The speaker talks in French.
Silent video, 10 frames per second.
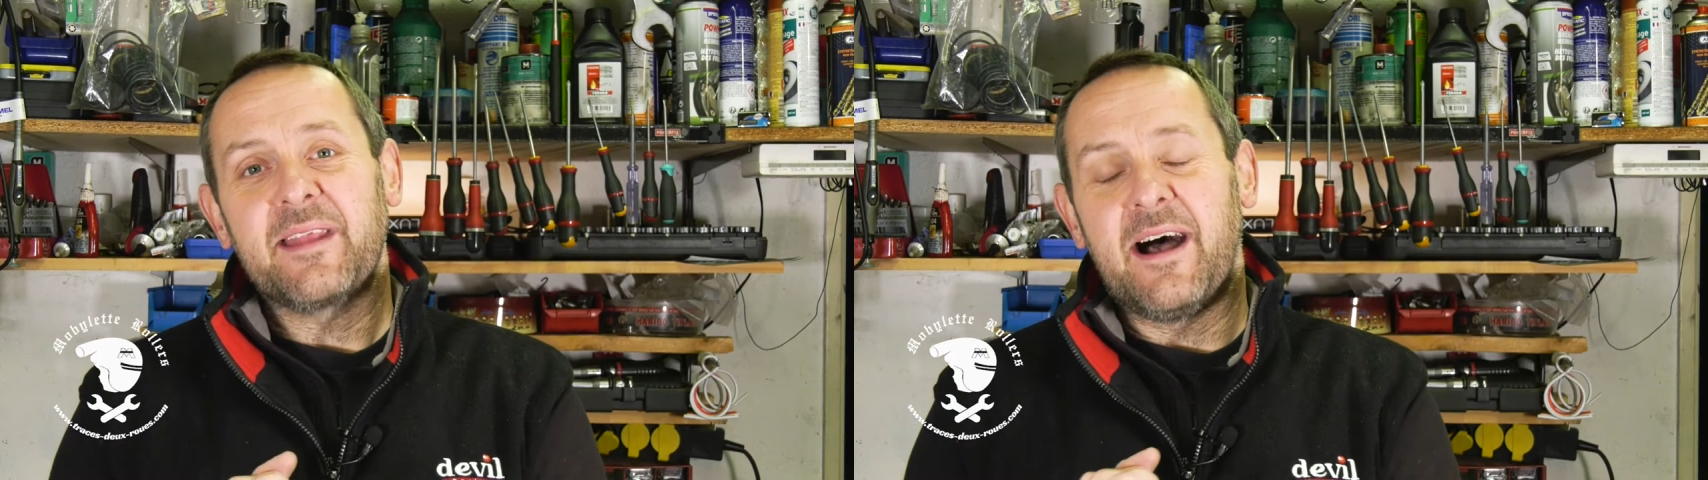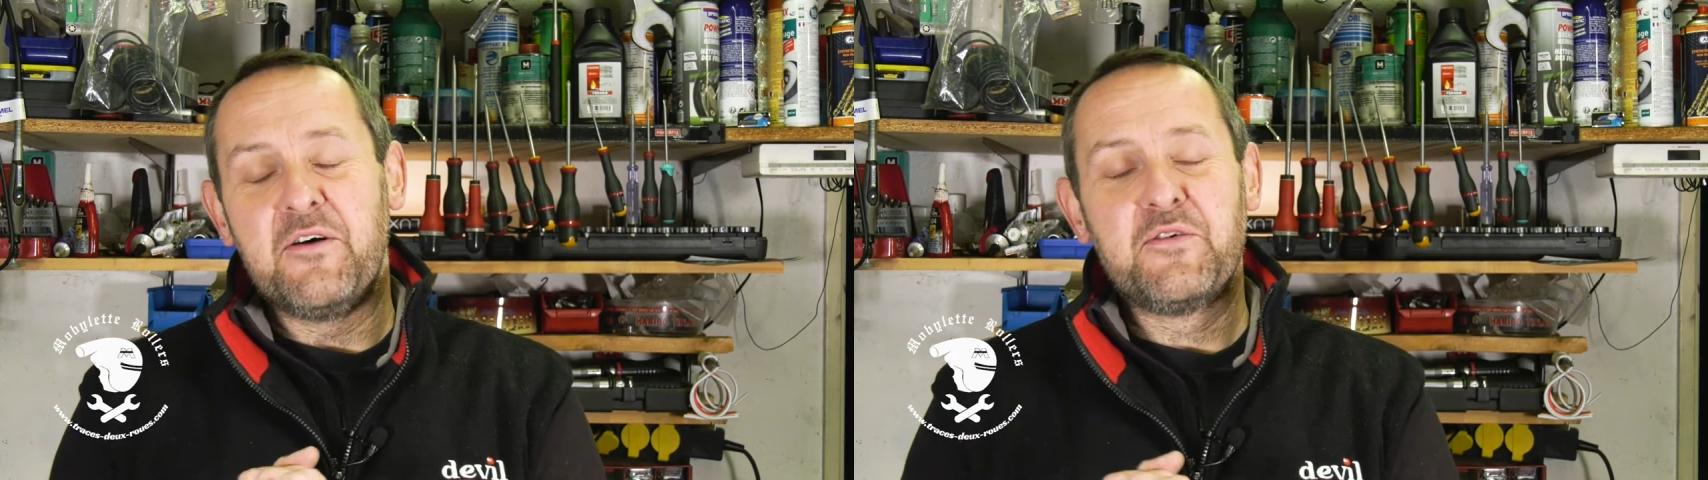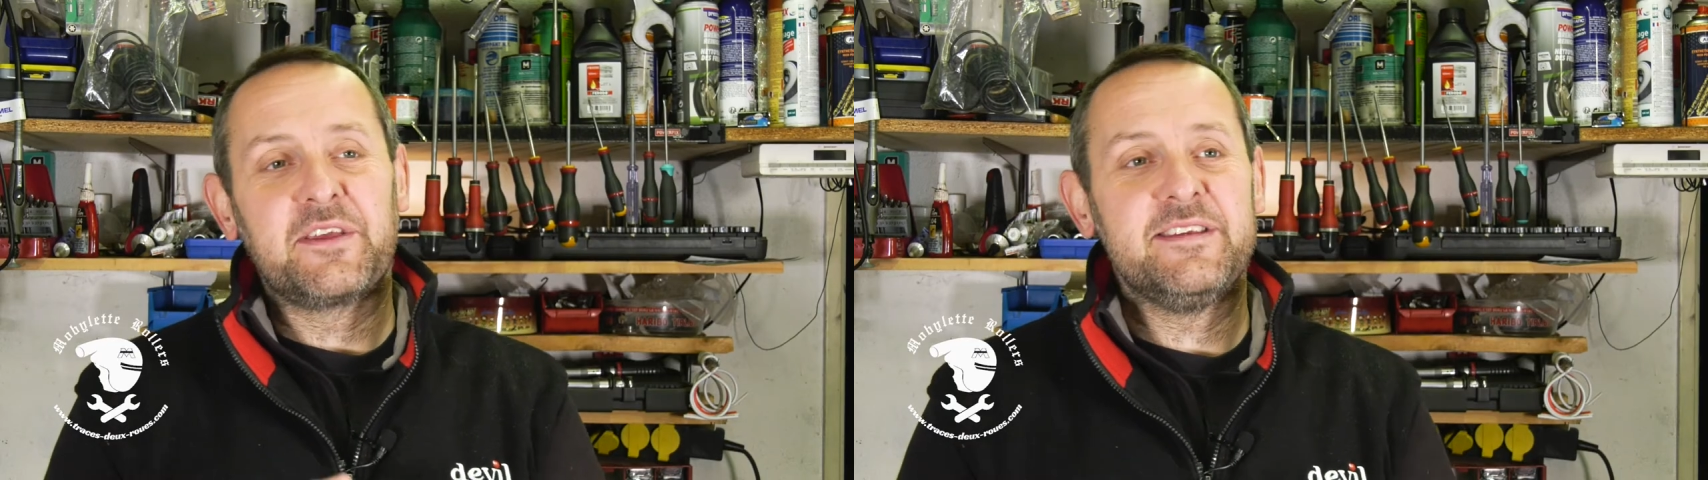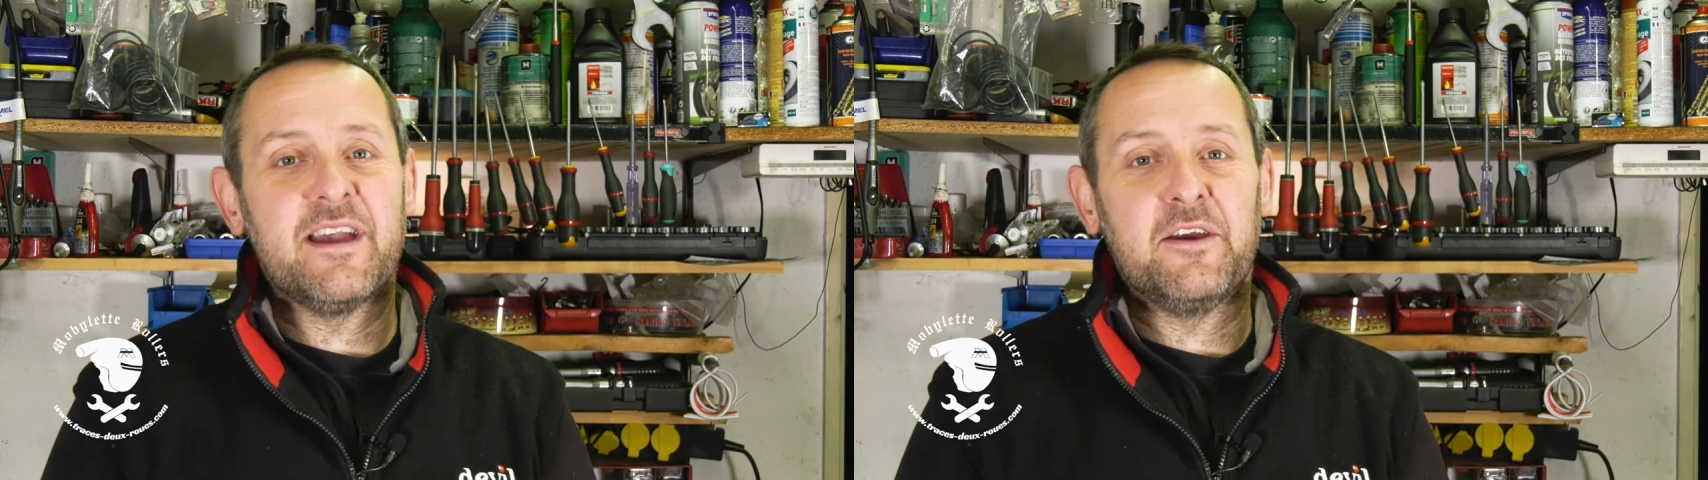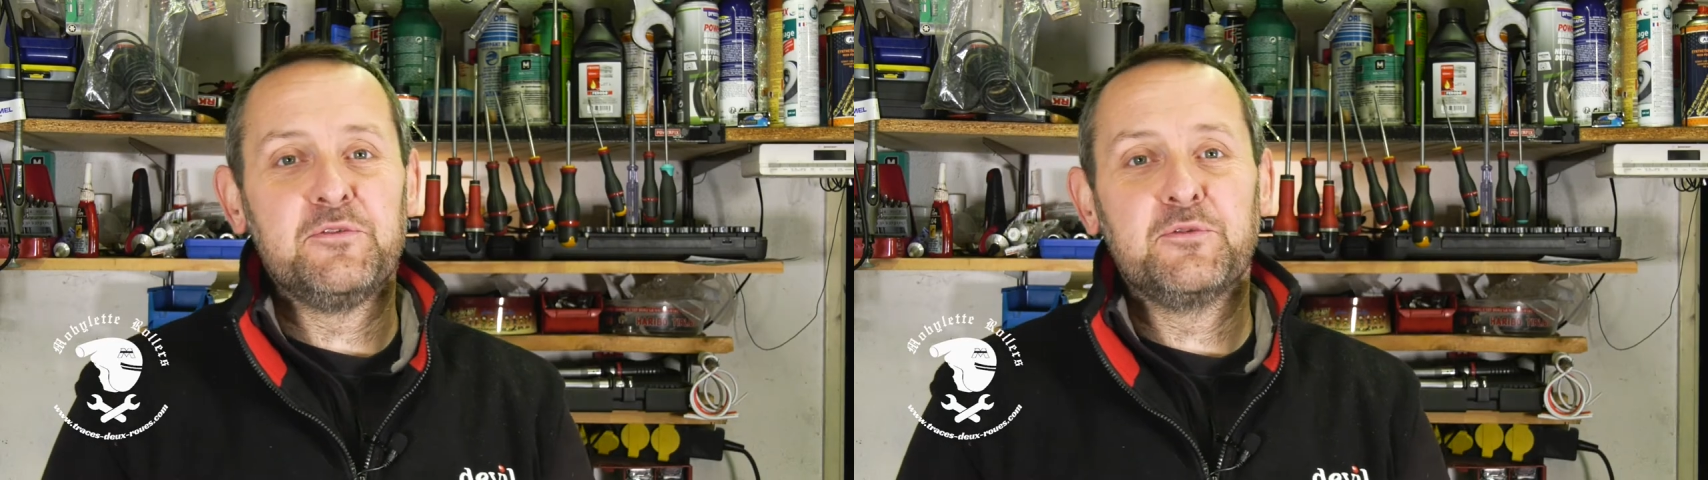à qui a une